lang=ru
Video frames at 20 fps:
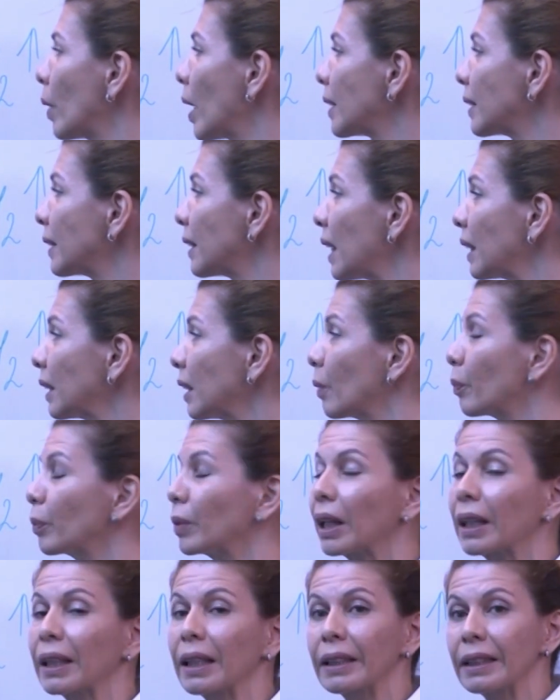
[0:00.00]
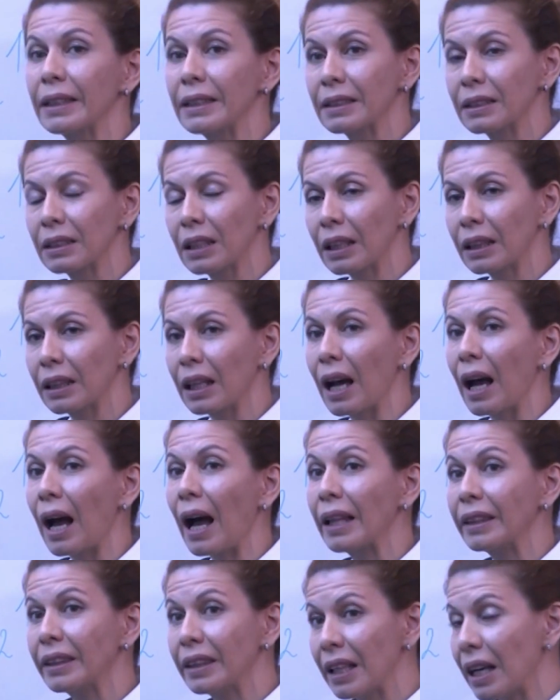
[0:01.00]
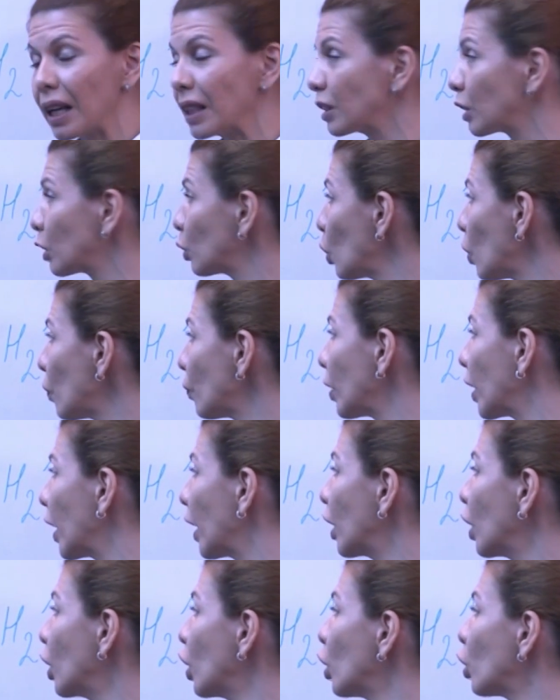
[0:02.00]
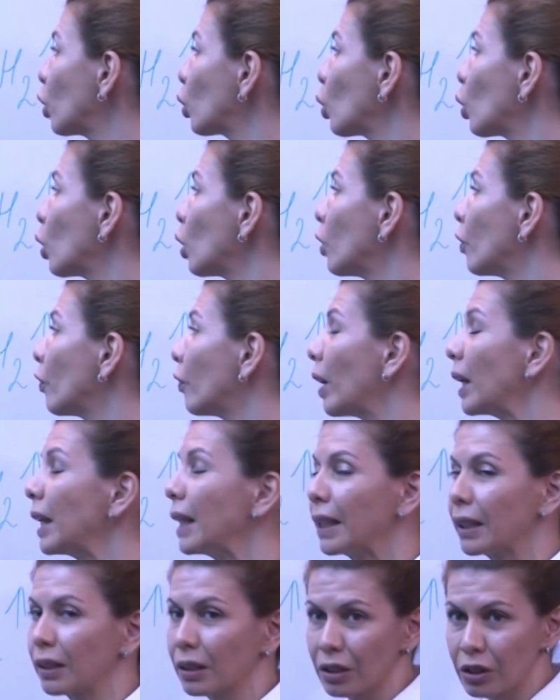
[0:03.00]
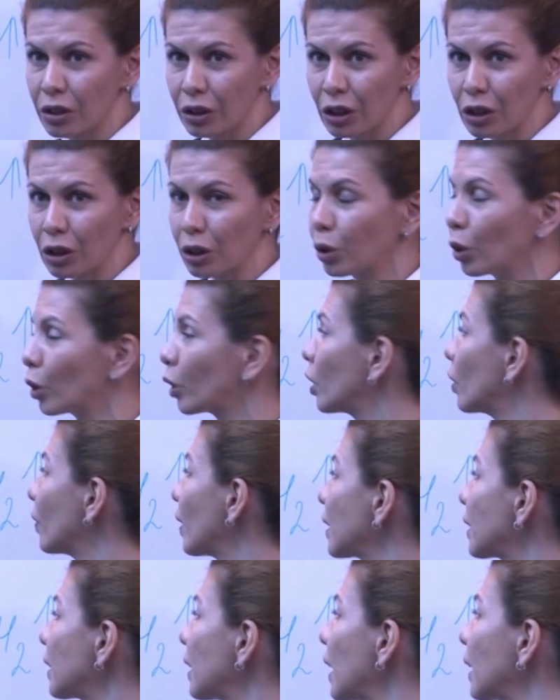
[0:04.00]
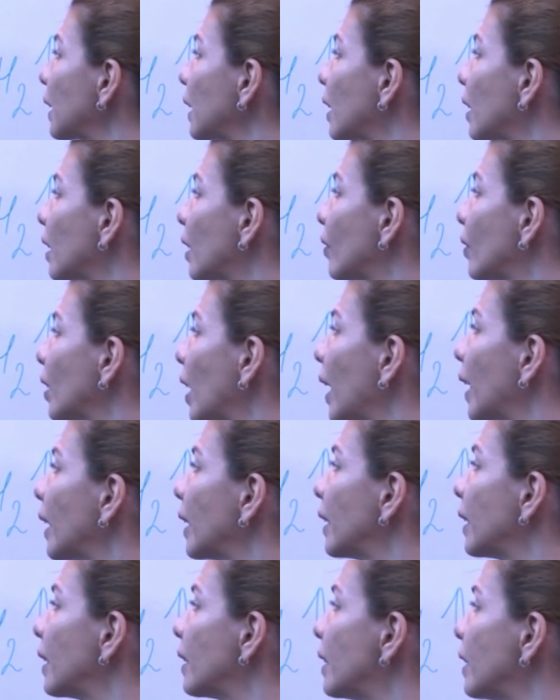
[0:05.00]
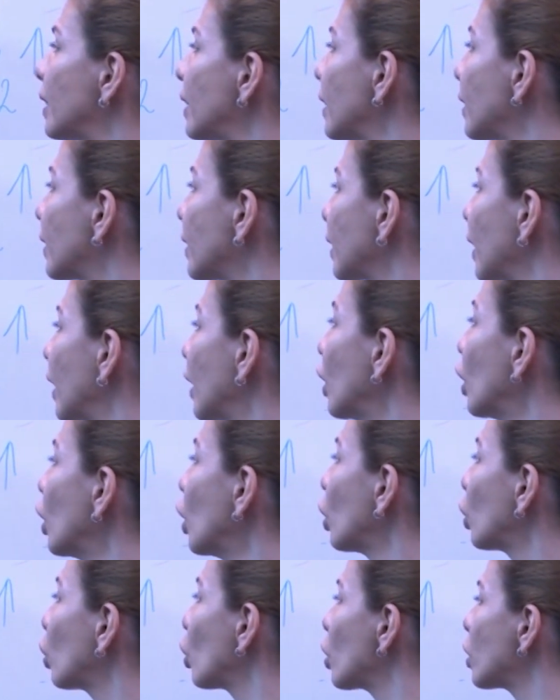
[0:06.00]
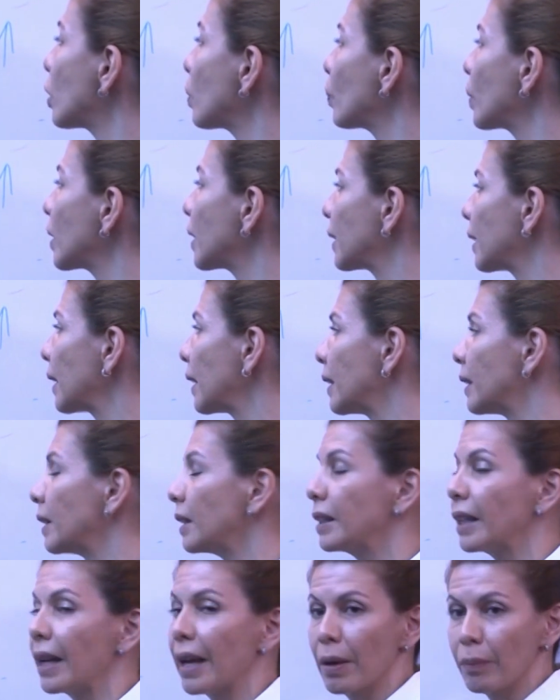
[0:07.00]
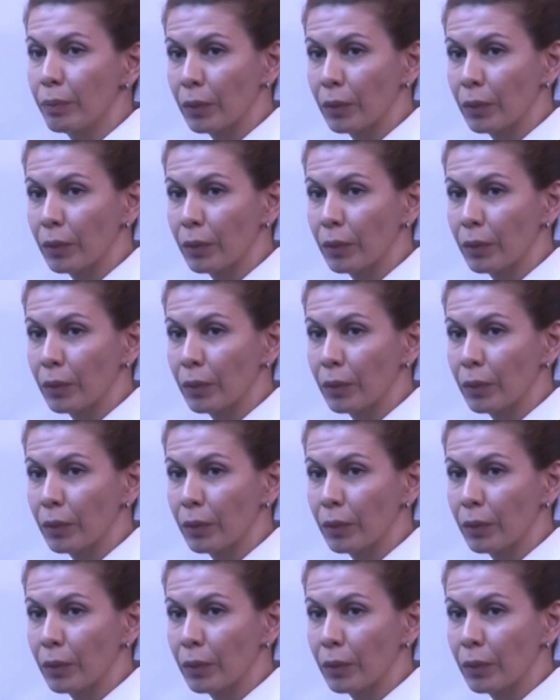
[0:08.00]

остатком, так как кислота одна основная, то валентность кислотного остатка равна единице. То есть мы соединяем